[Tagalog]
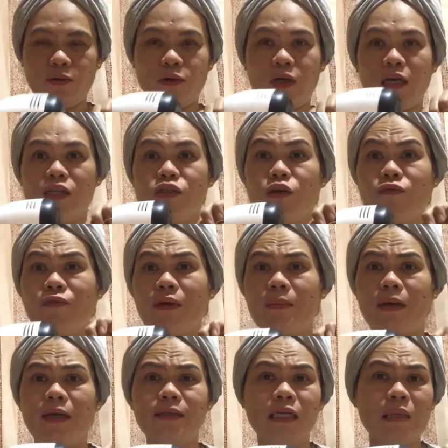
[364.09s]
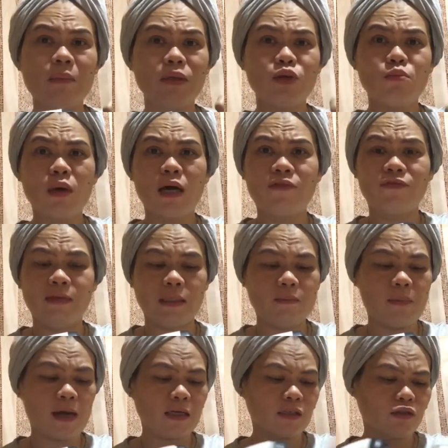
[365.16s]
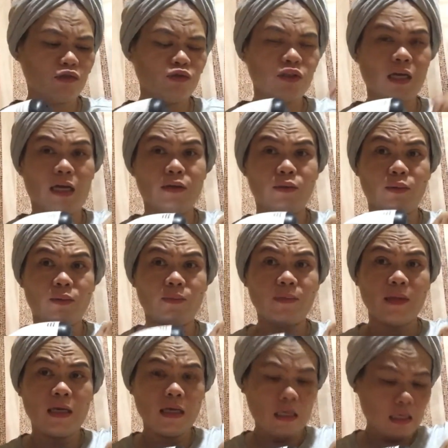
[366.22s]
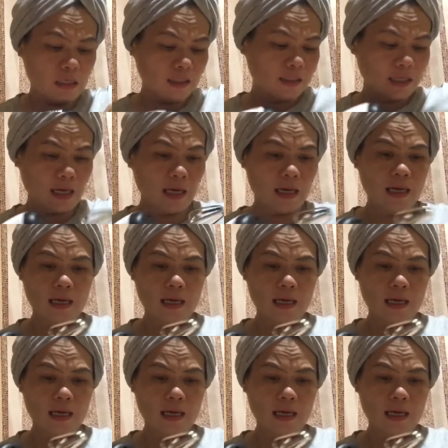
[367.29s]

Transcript: Okay, so far, maganda naman yung mga feedbacks dun sa ano, sa